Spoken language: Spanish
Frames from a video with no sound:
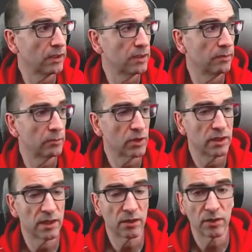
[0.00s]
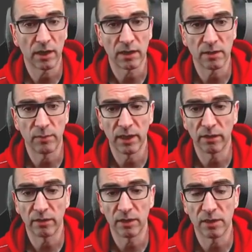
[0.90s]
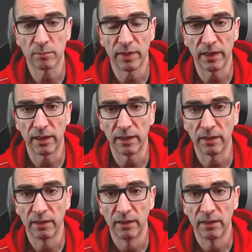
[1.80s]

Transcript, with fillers: Si vamos a desarrollar las aplicaciones para,